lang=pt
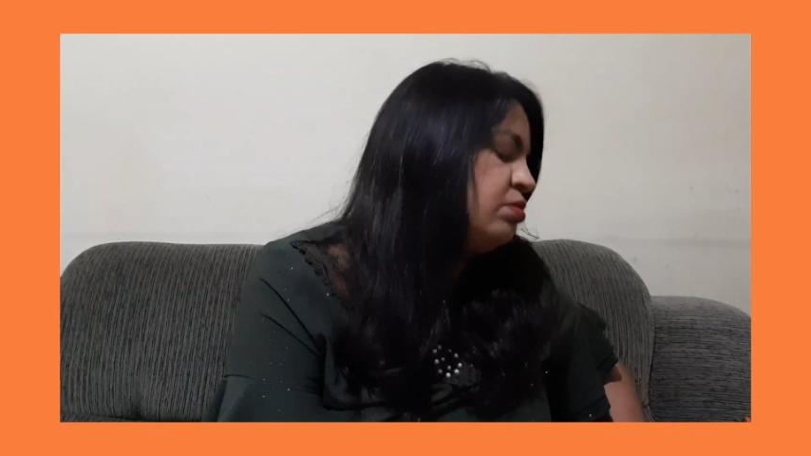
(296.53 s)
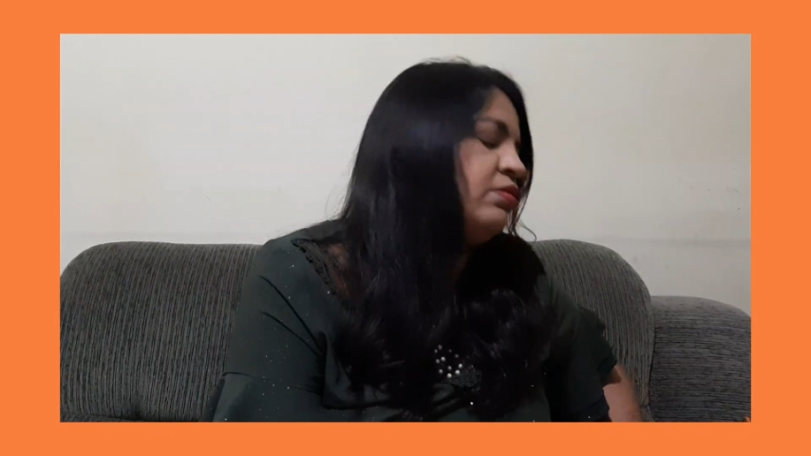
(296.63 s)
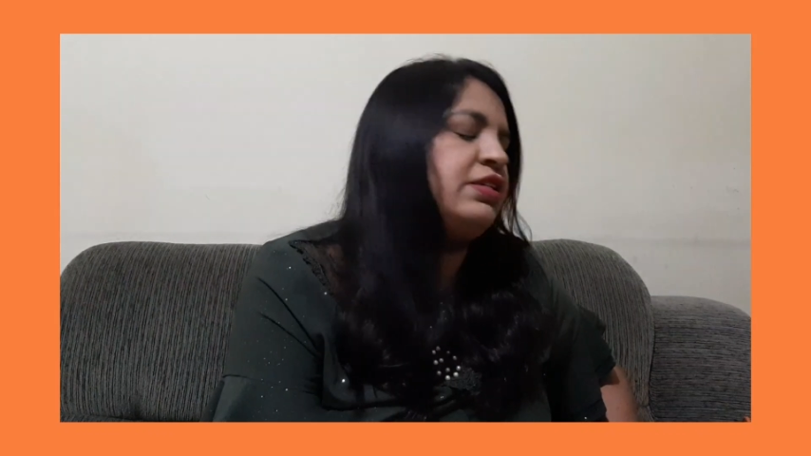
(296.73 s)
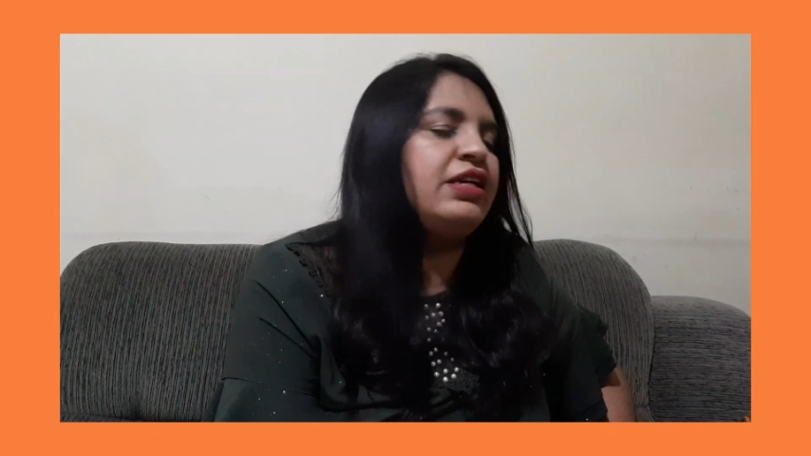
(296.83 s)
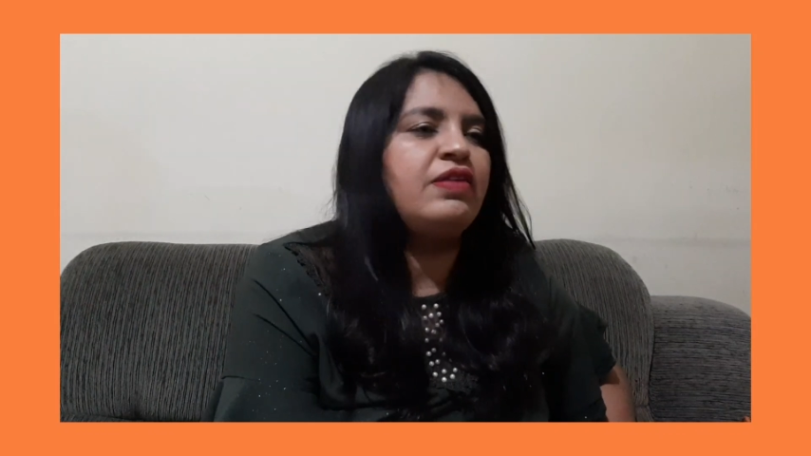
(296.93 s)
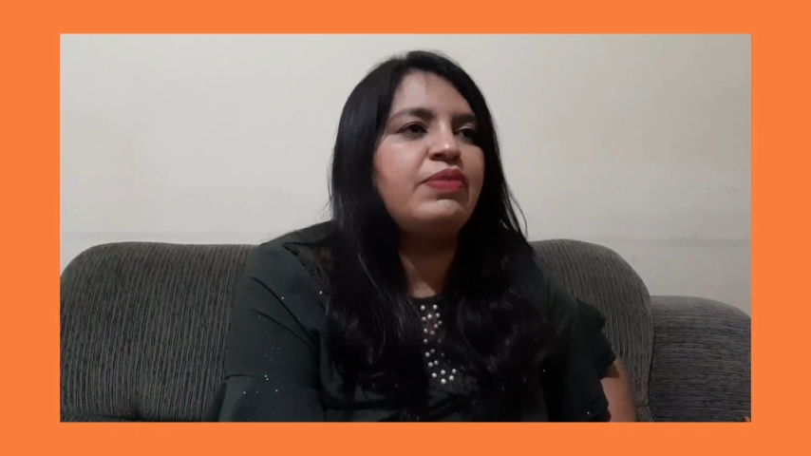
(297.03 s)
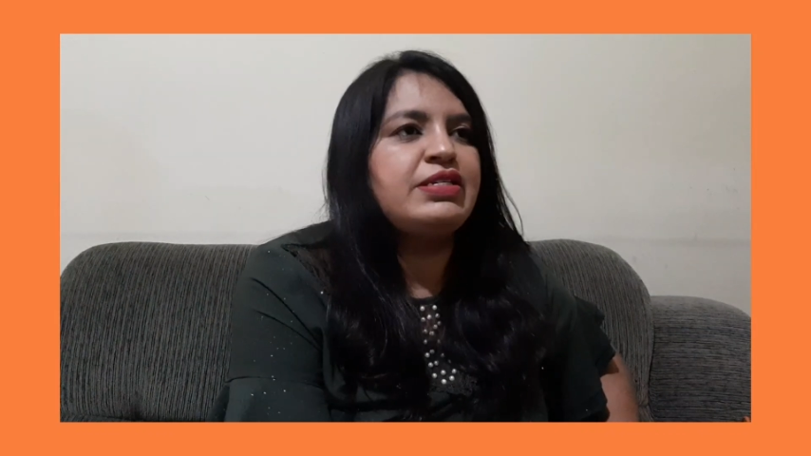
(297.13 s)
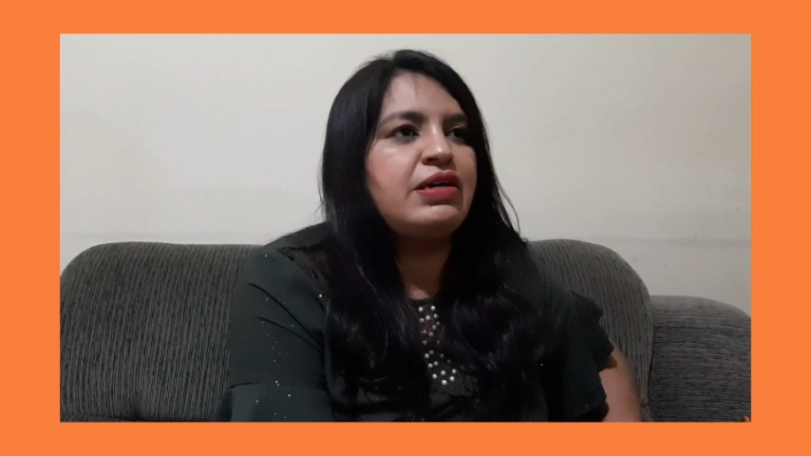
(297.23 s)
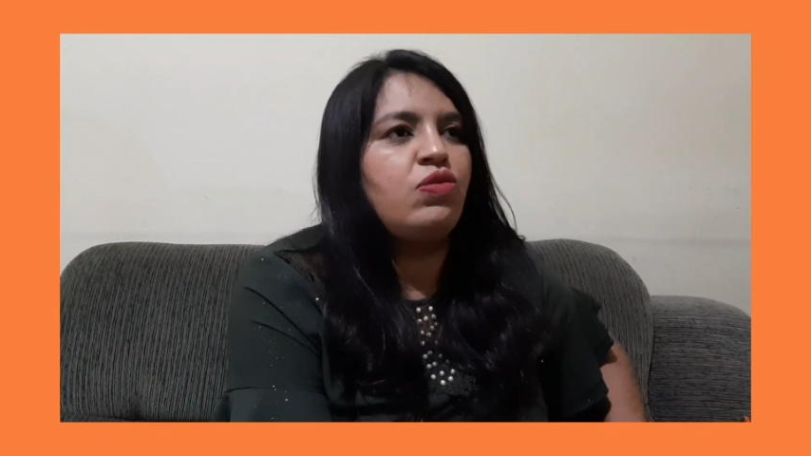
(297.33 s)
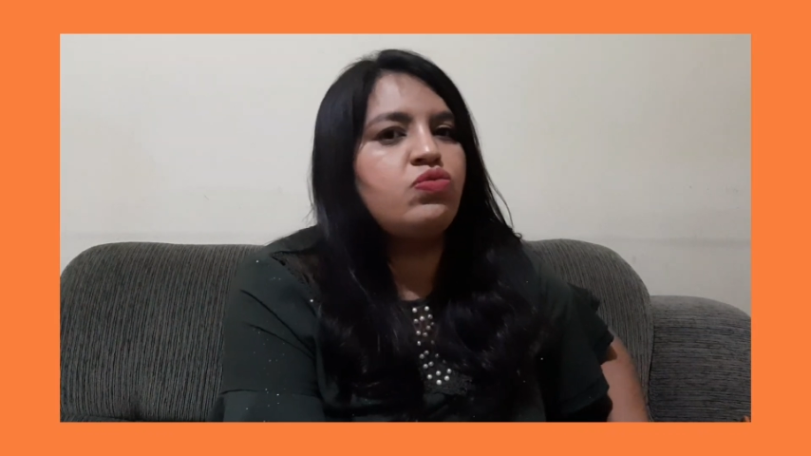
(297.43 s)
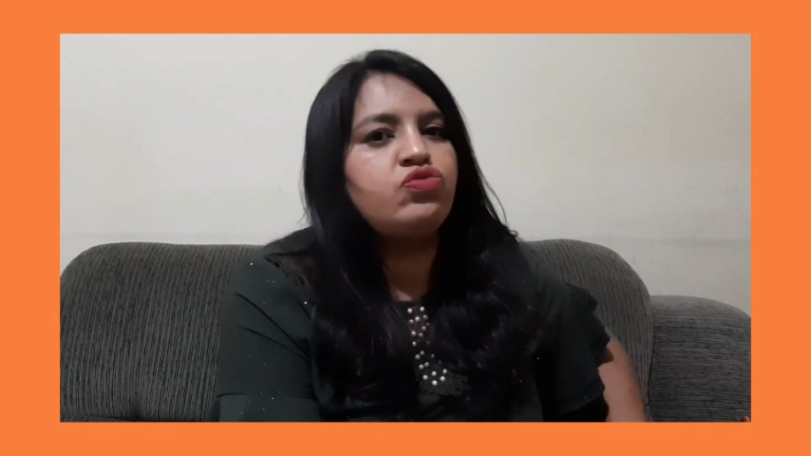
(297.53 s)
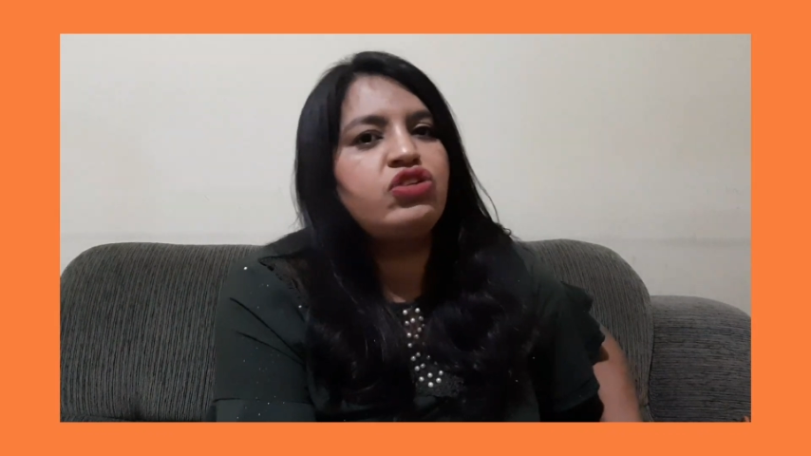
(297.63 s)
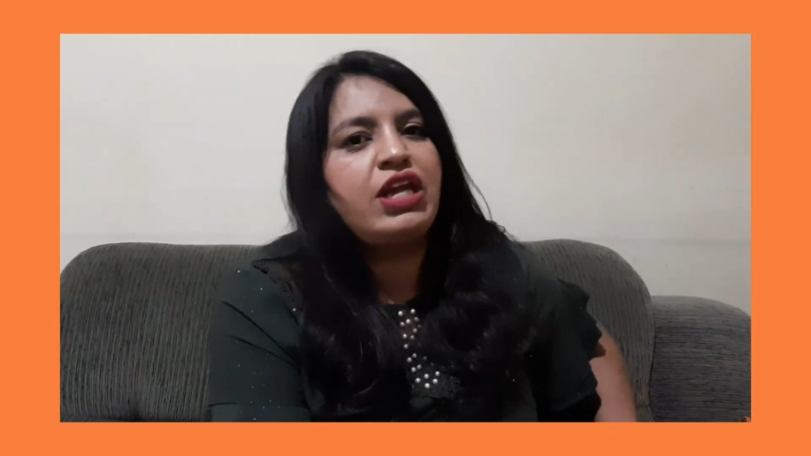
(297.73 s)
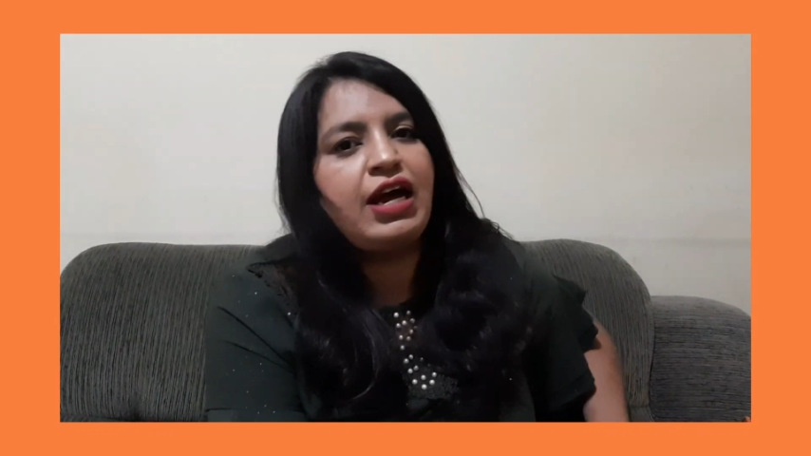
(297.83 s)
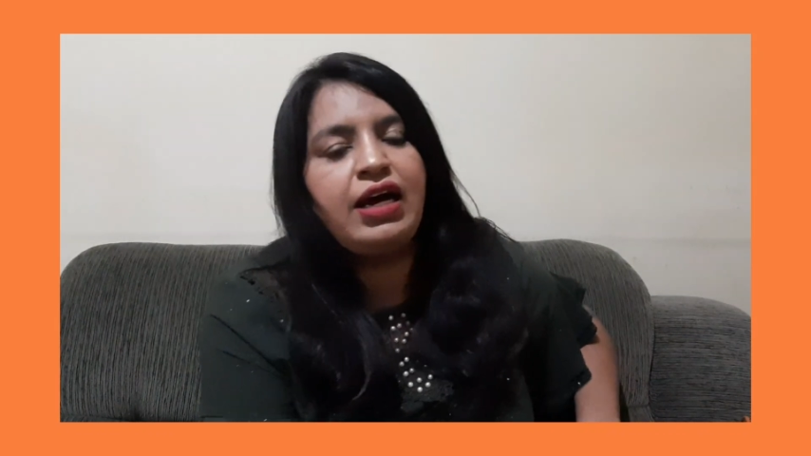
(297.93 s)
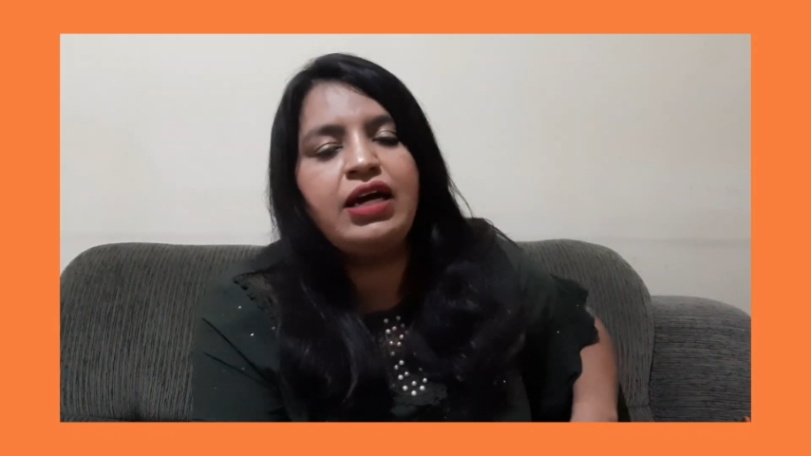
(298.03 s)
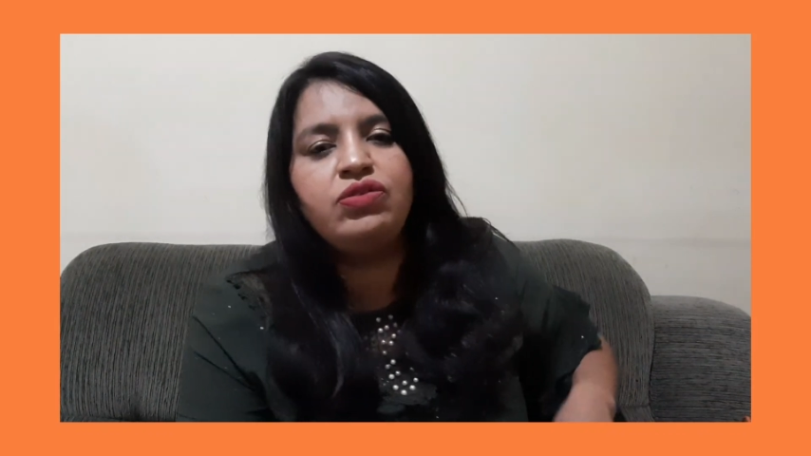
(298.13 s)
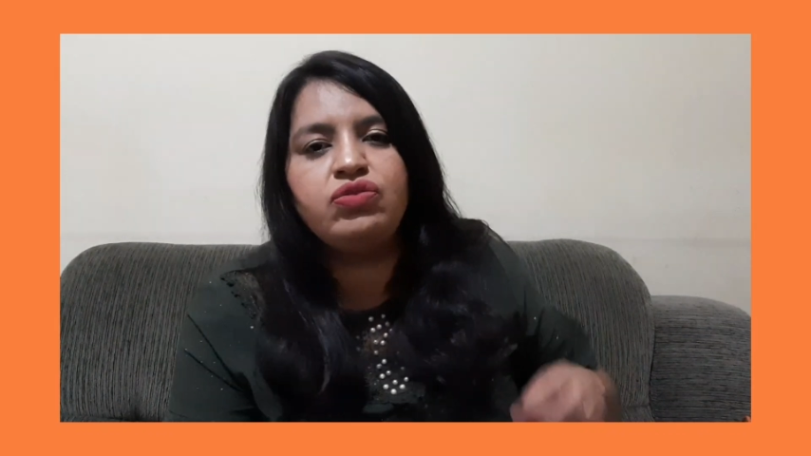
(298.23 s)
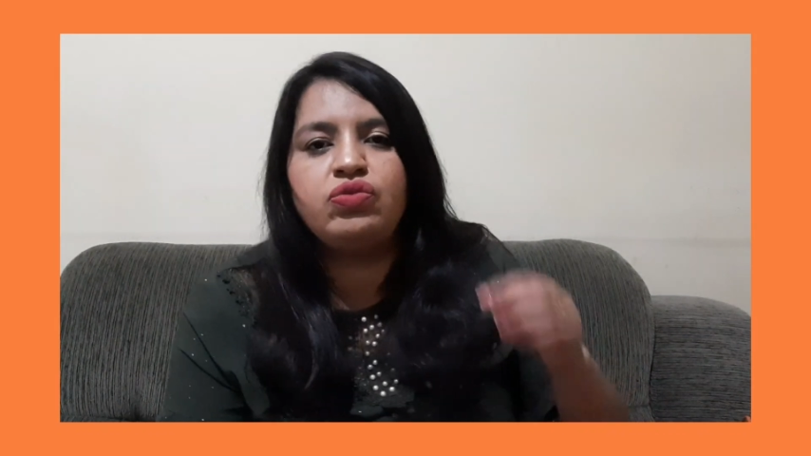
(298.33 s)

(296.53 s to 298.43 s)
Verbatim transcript: você tem que passar alguns dados,